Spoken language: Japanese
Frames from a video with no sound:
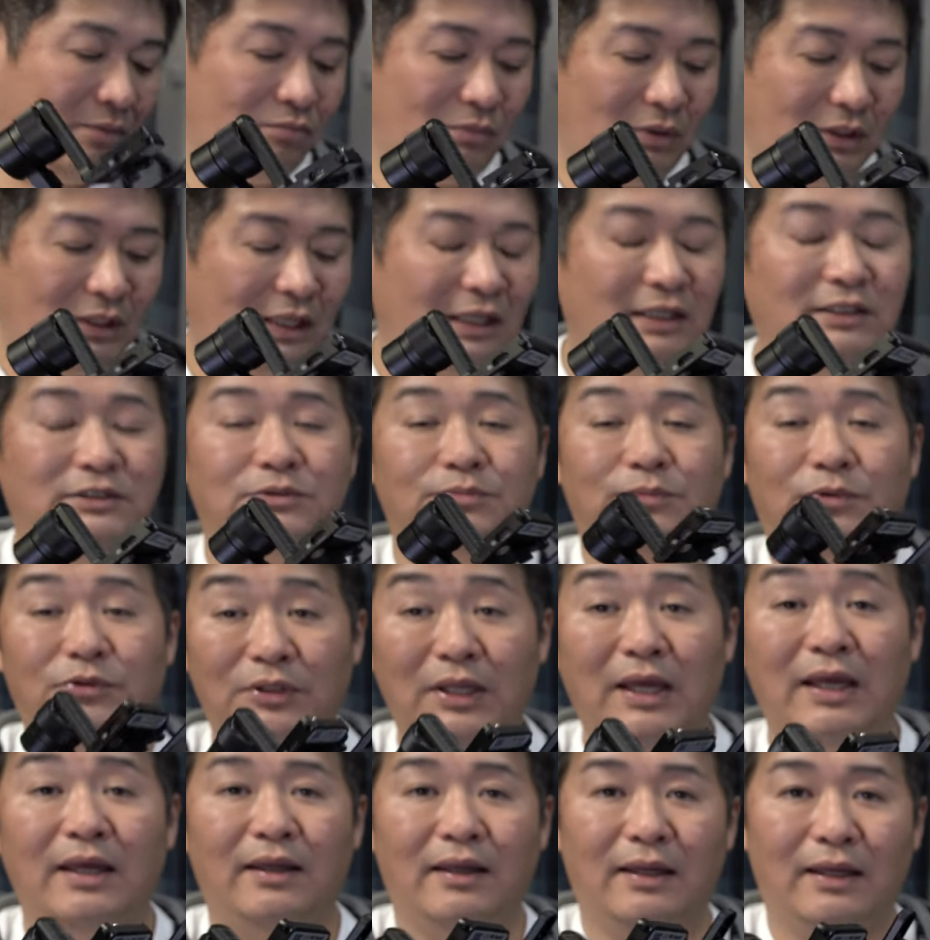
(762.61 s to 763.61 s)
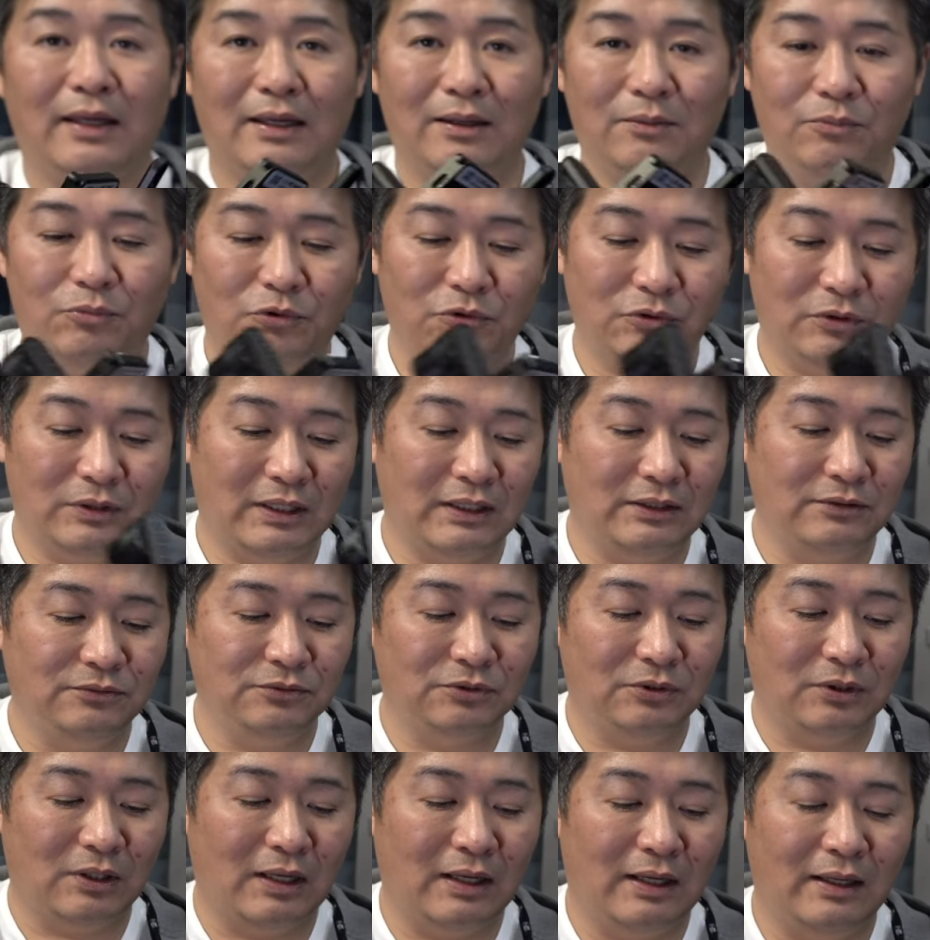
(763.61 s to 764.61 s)
まあ、ケースをね、えー、持っていく
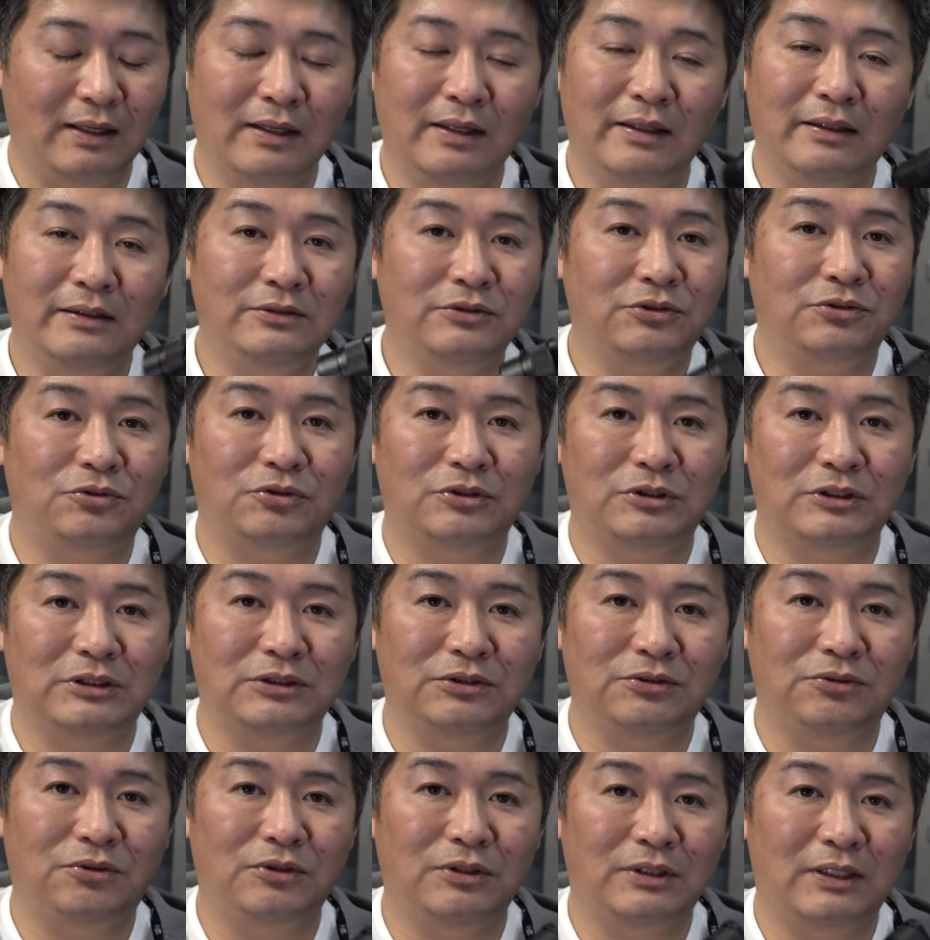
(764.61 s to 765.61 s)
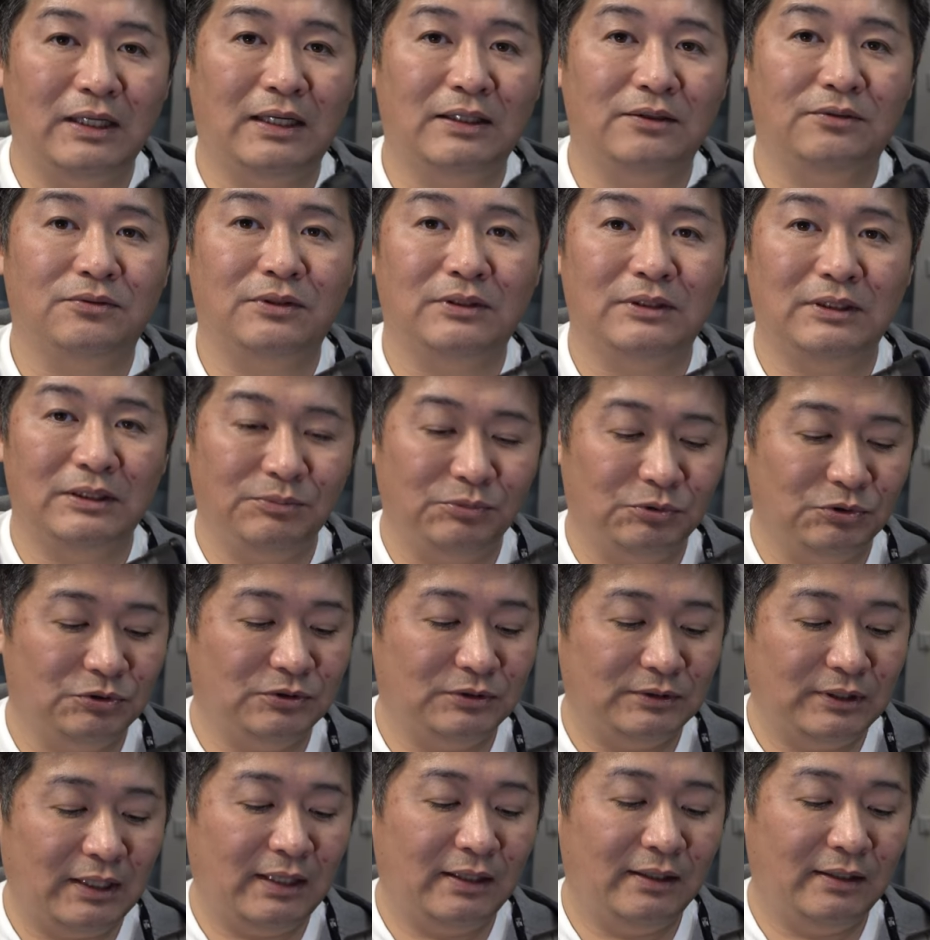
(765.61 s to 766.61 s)
のがちょっとしんどいなとか、荷物
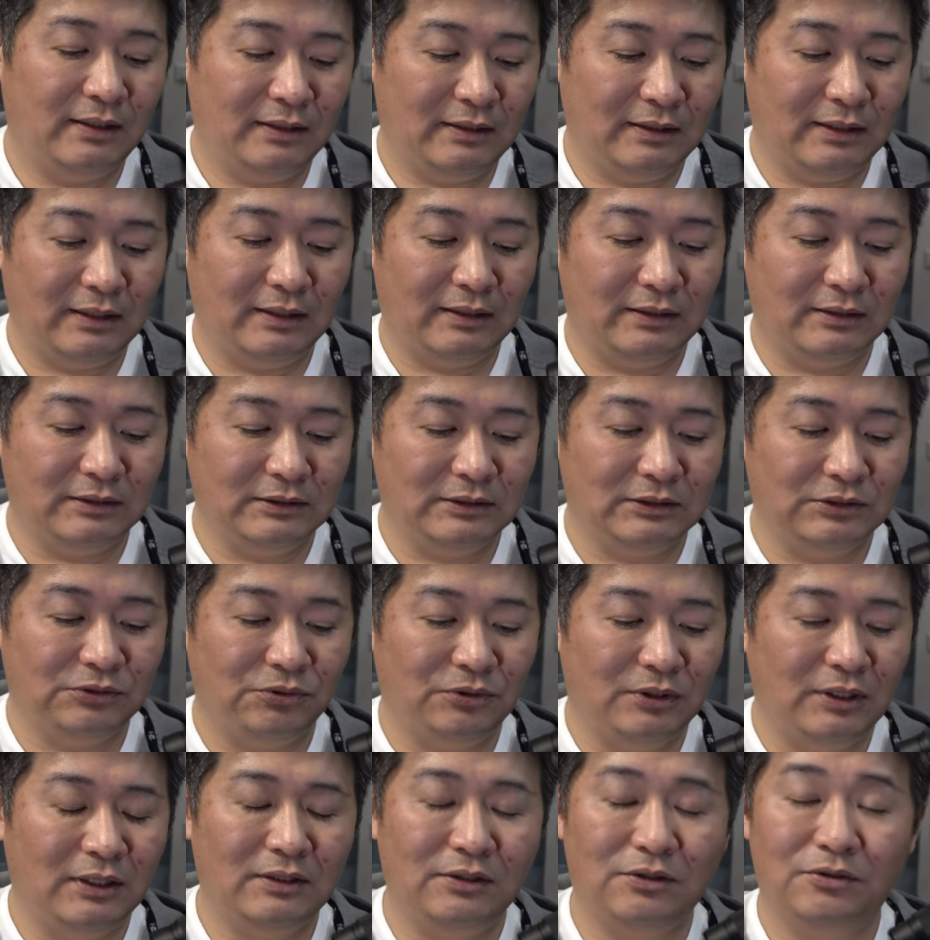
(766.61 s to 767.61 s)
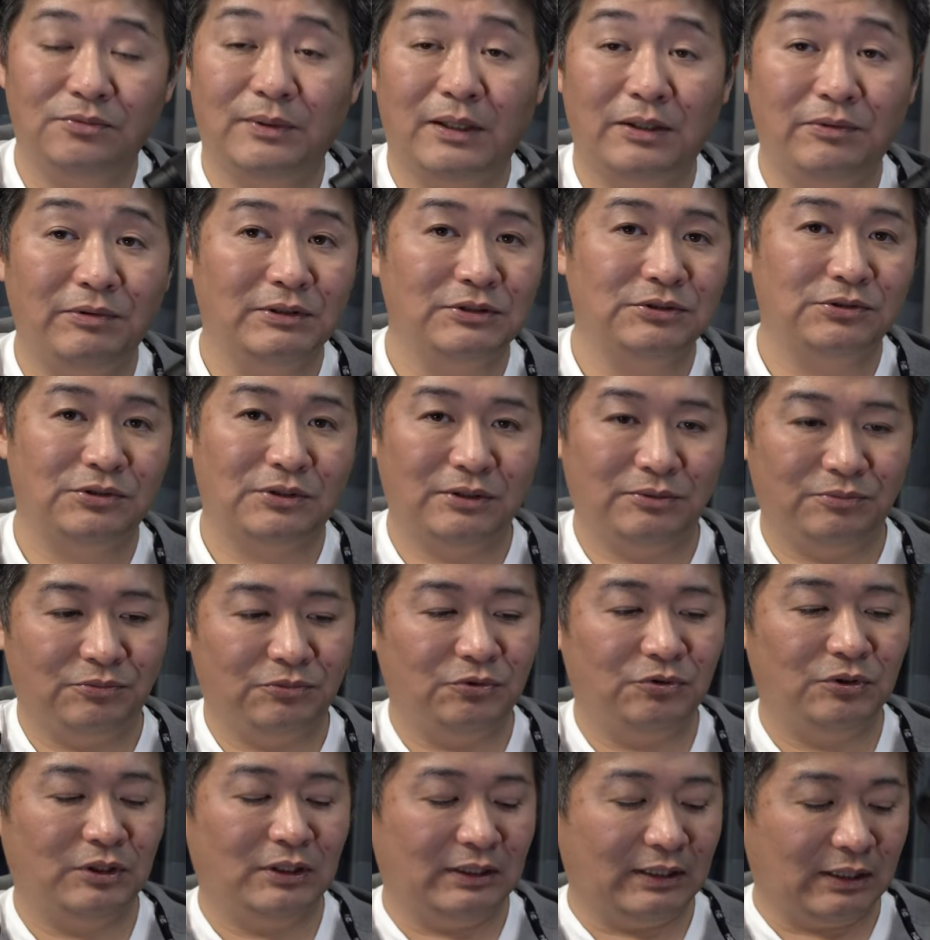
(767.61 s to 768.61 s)
ね、的にしんどいなっていう場合は、それでも
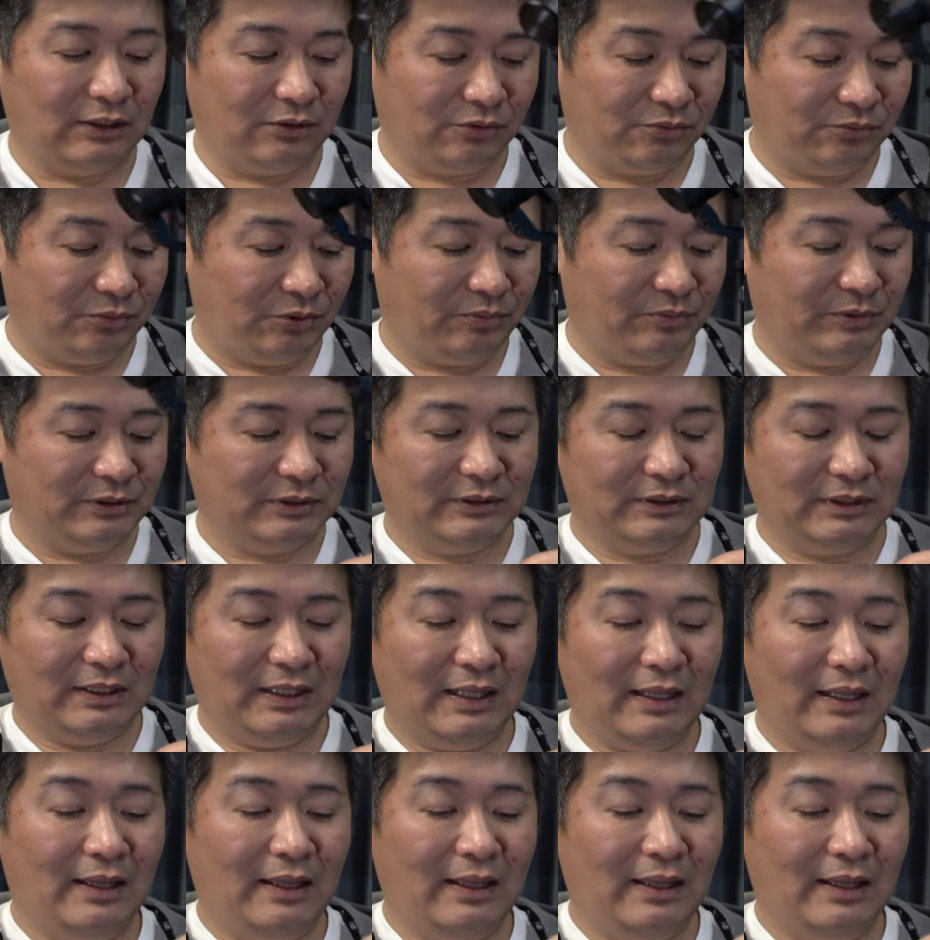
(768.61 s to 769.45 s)
OK だと思います。は